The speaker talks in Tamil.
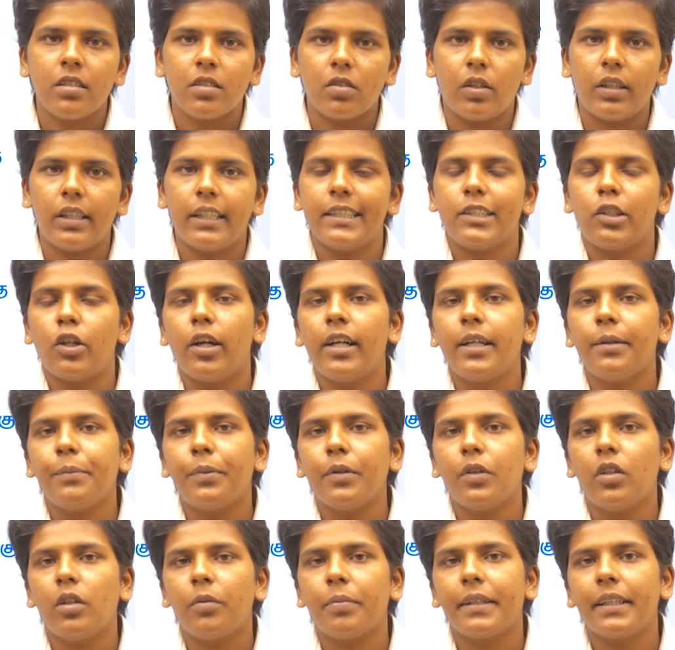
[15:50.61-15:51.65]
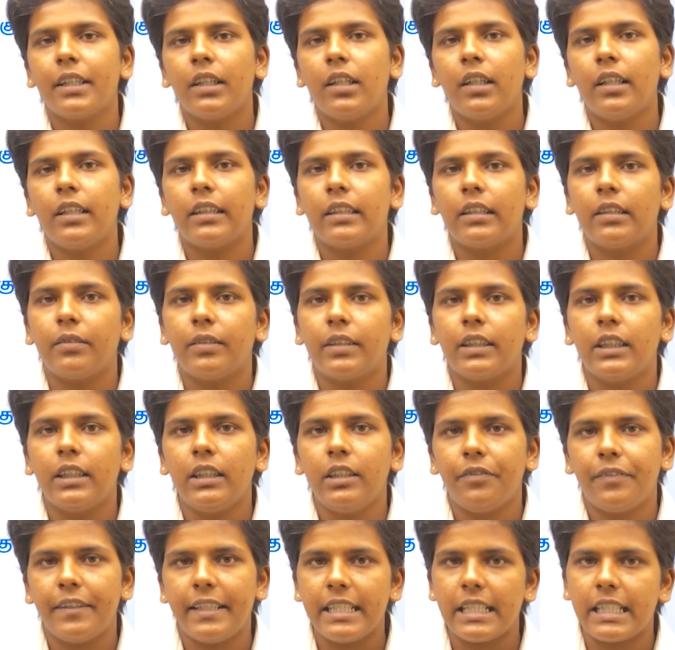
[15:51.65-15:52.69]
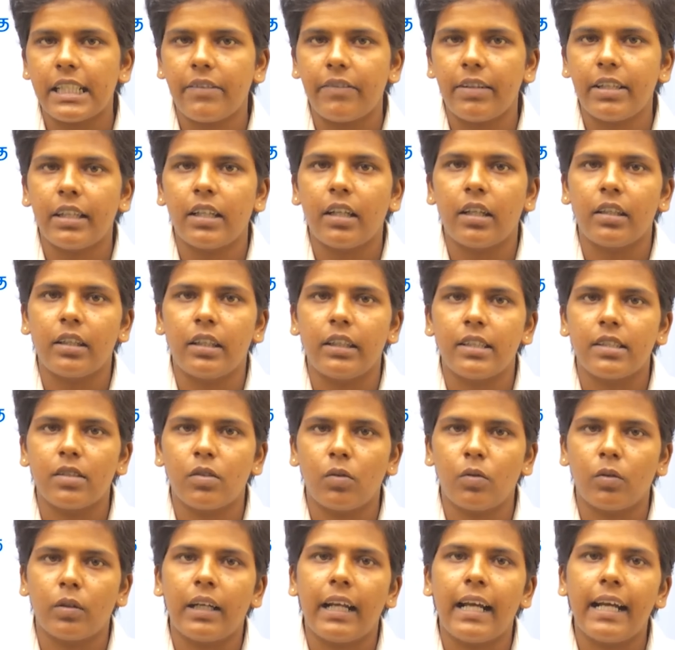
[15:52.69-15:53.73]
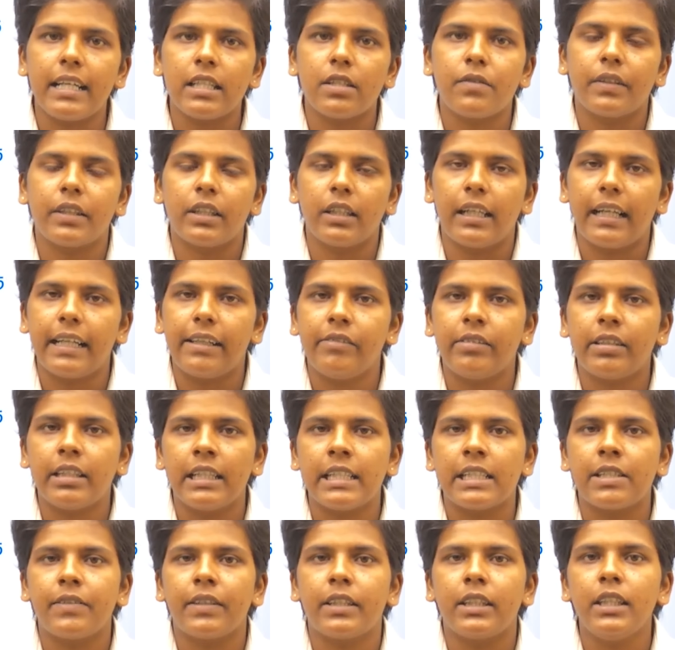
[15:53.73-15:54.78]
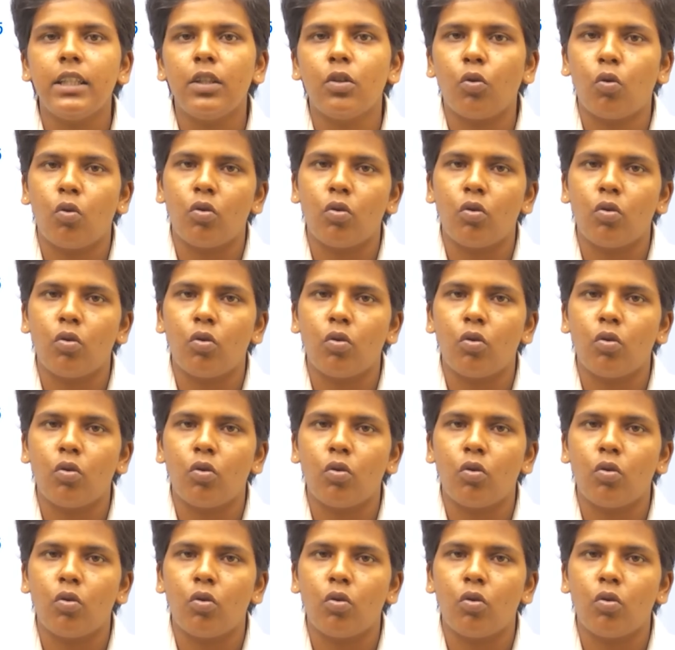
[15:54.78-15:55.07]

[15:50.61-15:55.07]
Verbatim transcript: ஸோ அதில் ஜாயின் பண்ணோம் அப்படின்னா அதுக்கு வந்து ஃபீஸ் செவன் ஹண்ட்ரட் ஸோ கிளாஸ் வித் லைவ் கிளாஸ் வித்